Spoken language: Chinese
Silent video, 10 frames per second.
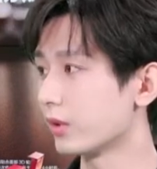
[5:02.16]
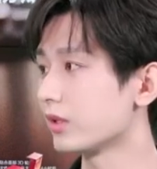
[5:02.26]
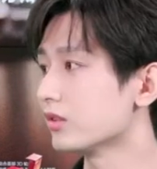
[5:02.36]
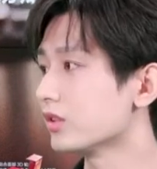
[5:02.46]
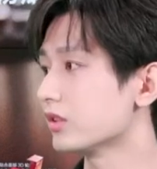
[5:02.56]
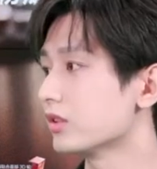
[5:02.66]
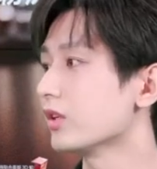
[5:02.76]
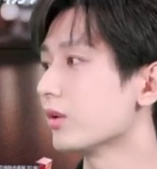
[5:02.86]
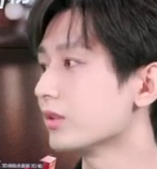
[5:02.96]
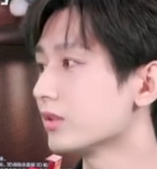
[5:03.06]
更持久。
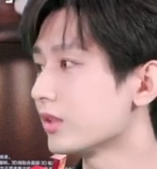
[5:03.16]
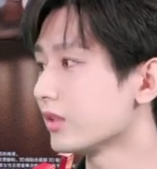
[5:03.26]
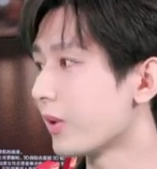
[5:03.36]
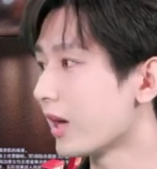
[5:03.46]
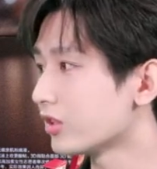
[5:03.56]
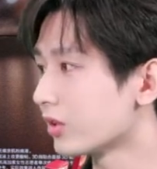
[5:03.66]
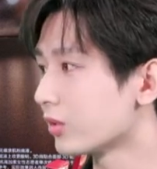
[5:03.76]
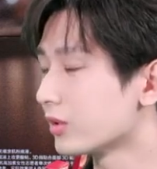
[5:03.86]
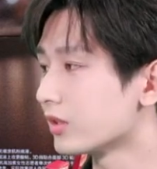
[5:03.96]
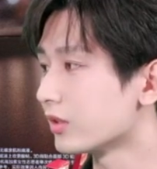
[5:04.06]
这样你拍摄的
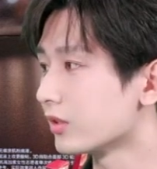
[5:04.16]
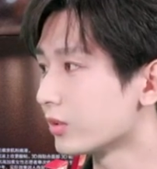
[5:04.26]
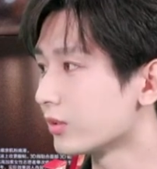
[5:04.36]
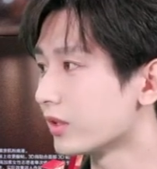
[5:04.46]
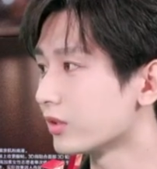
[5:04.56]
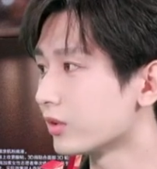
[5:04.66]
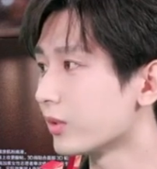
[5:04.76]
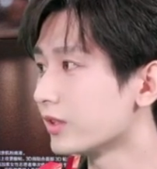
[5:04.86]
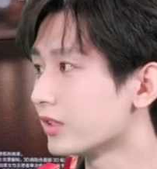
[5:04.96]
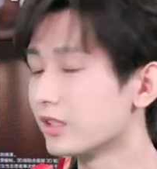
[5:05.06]
过程当中呢，就
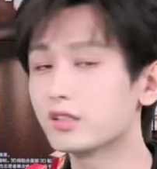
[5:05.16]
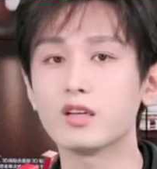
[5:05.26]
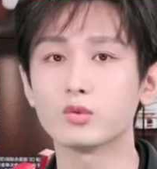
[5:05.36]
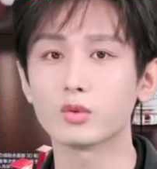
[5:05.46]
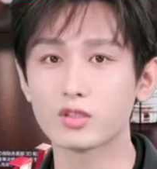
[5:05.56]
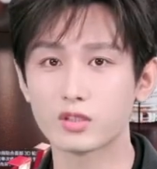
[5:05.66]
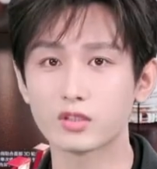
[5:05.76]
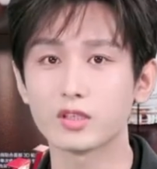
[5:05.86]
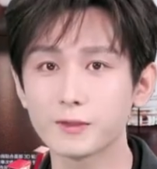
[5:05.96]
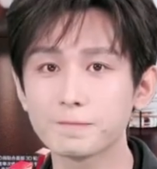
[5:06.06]
会节省很多的时
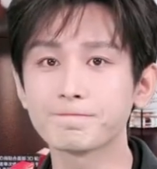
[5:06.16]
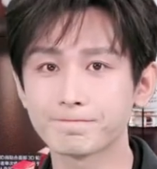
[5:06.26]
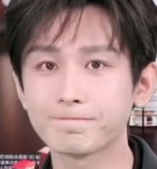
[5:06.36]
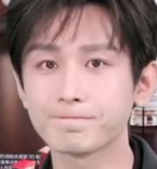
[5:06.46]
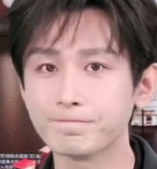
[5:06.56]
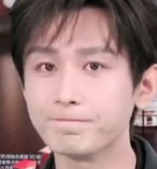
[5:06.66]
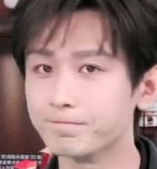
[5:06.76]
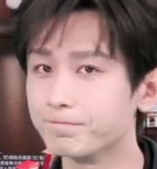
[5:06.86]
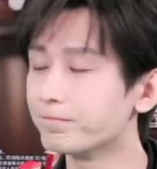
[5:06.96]
间。没错，嗯。